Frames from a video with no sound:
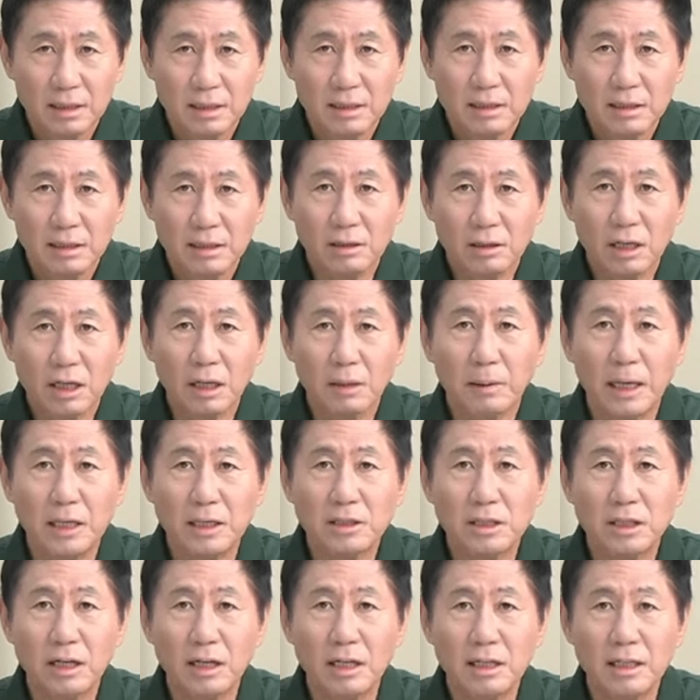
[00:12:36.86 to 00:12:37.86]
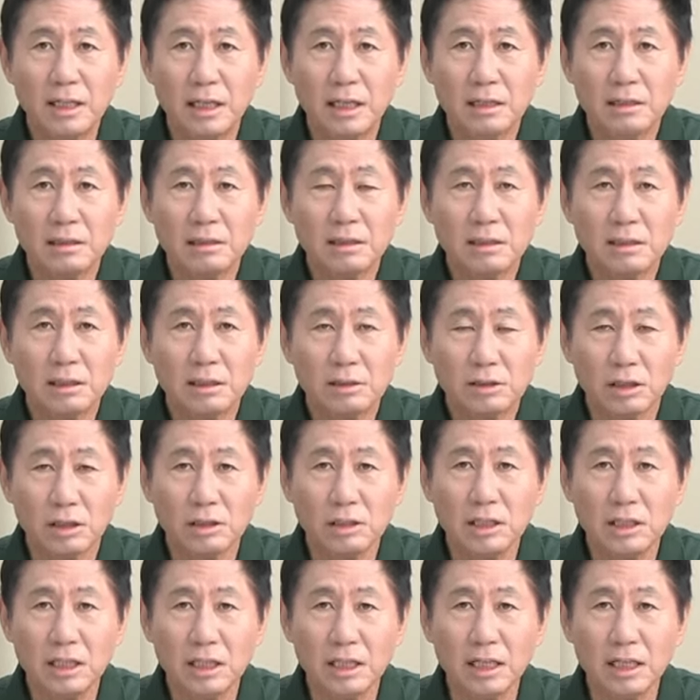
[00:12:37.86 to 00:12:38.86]
이렇게 발달된
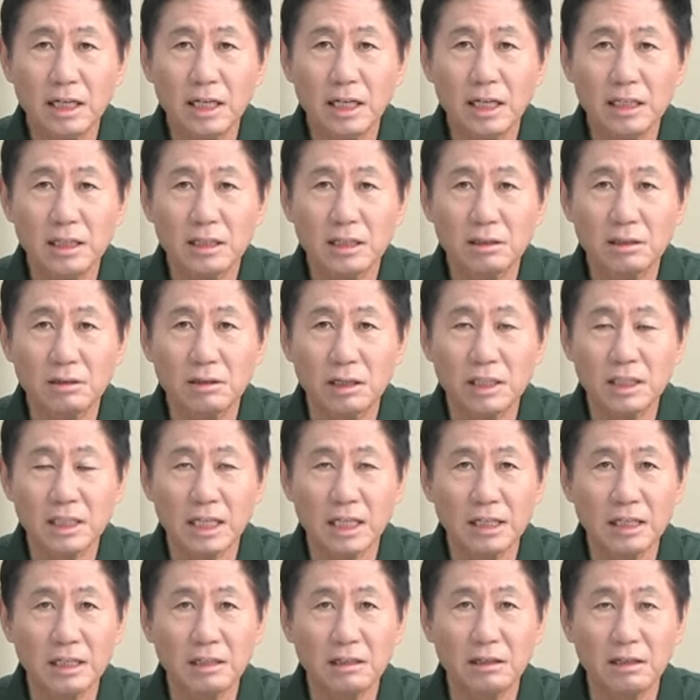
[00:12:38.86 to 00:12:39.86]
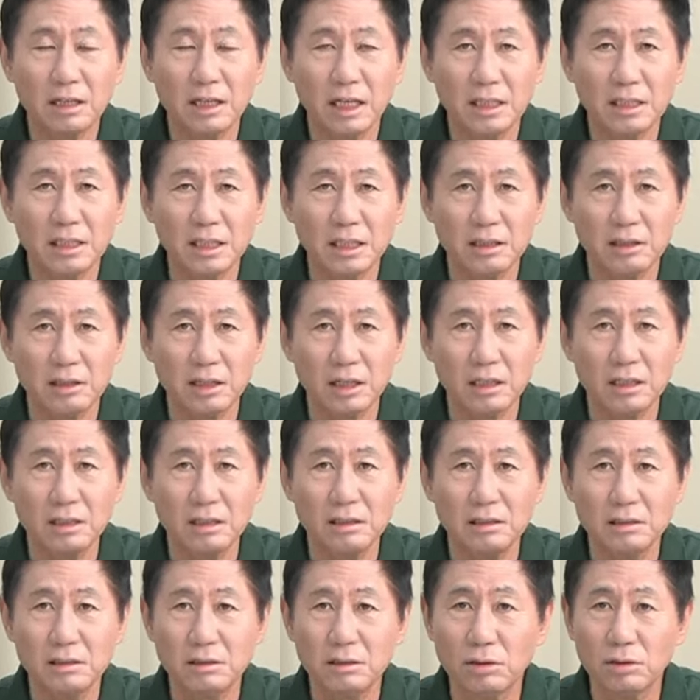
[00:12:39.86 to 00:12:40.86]
전 세계에서 거의 상위 클래스에
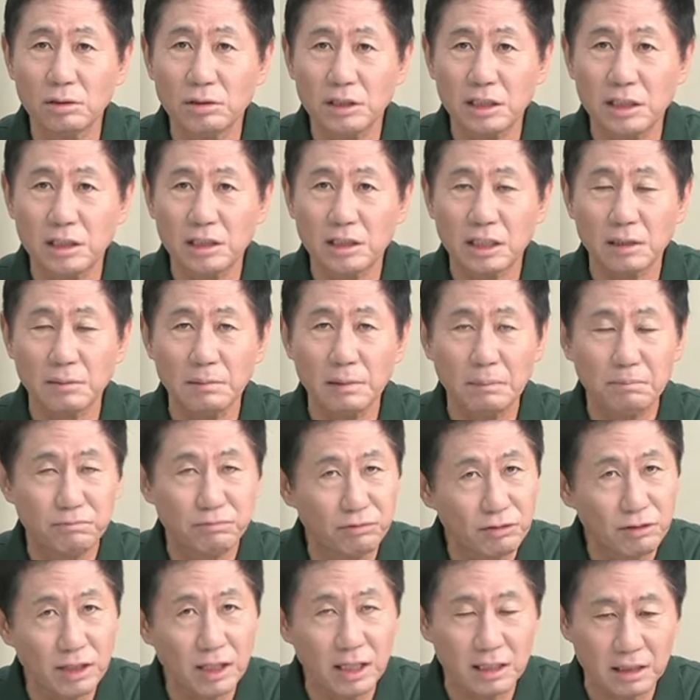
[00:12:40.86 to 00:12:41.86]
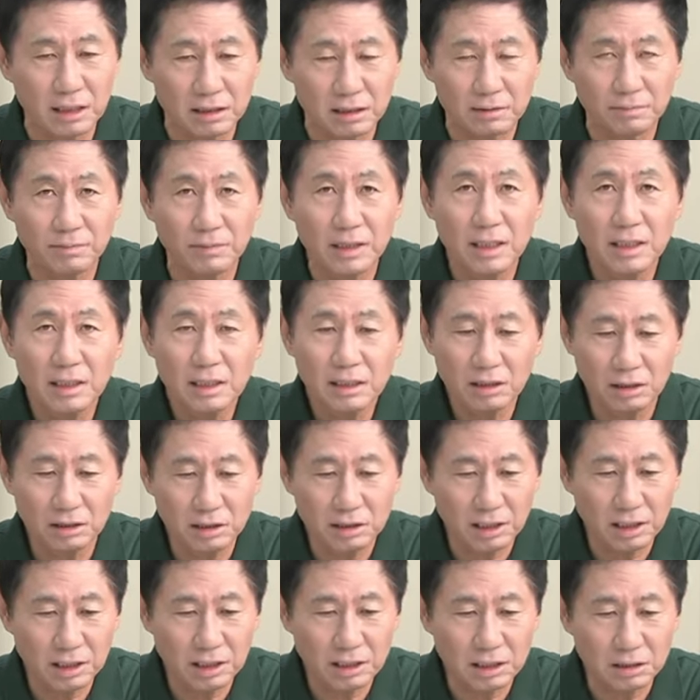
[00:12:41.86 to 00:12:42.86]
들어있는 의료 시스템이 붕괴되는
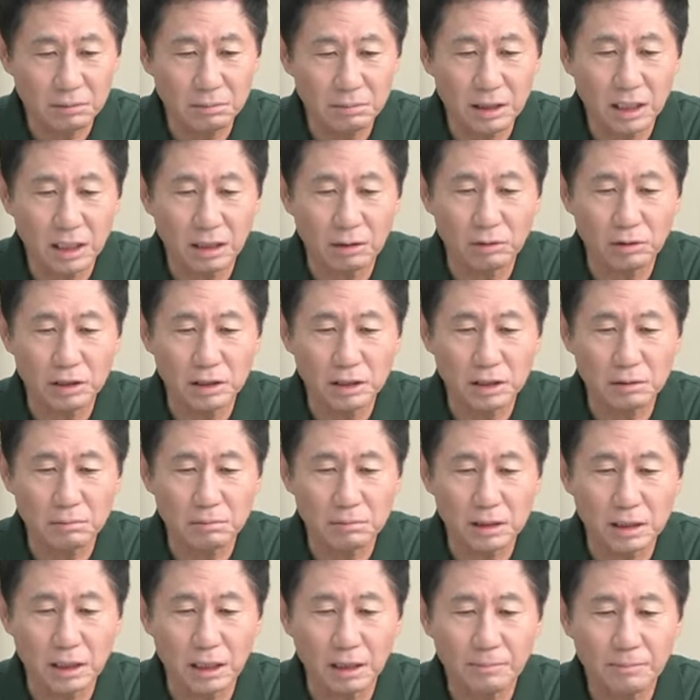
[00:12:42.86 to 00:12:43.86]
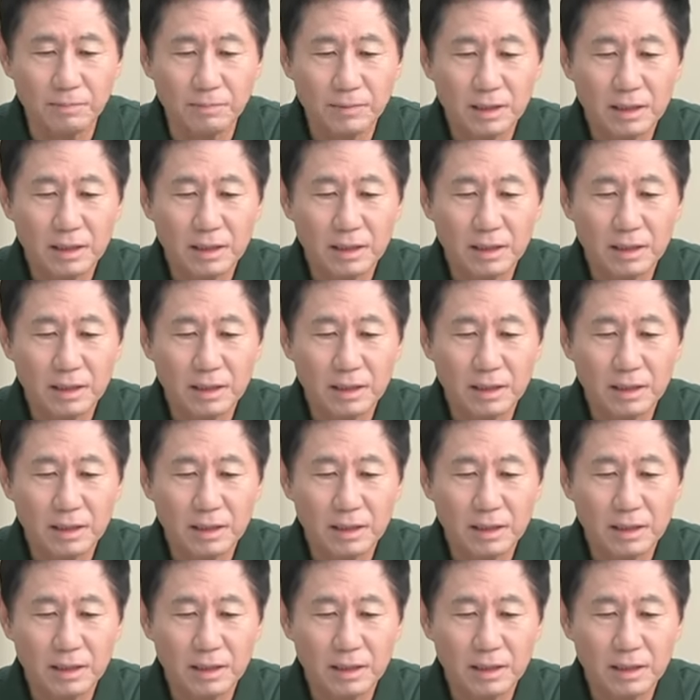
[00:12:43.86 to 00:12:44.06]
현실에 직면하고 있습니다.